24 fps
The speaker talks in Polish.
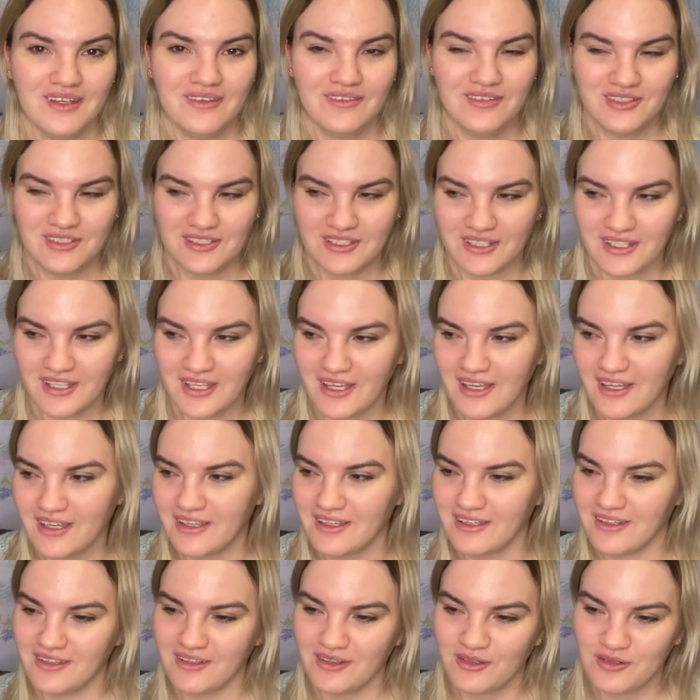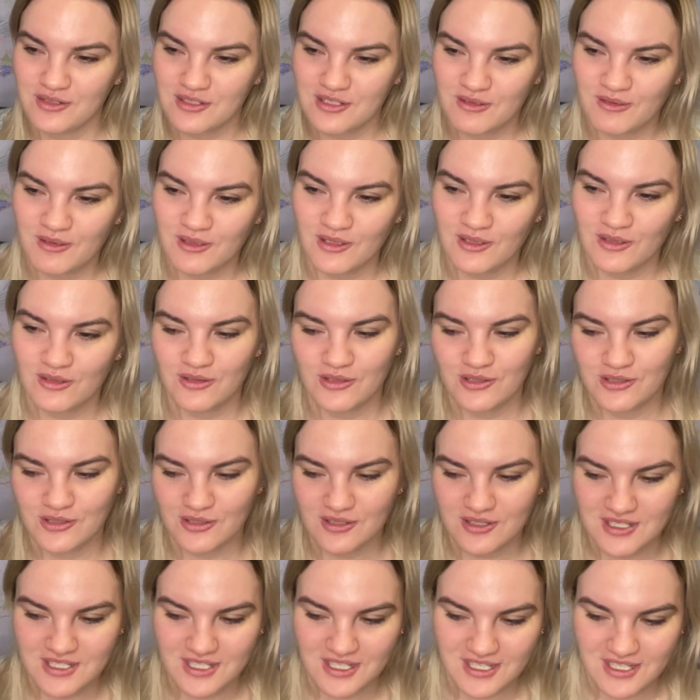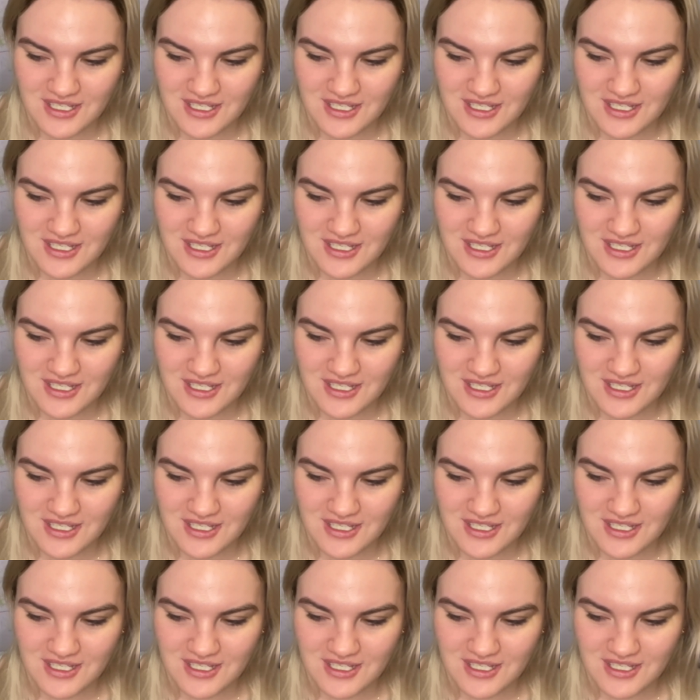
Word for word: wiecie, takie rozkminy dotyczące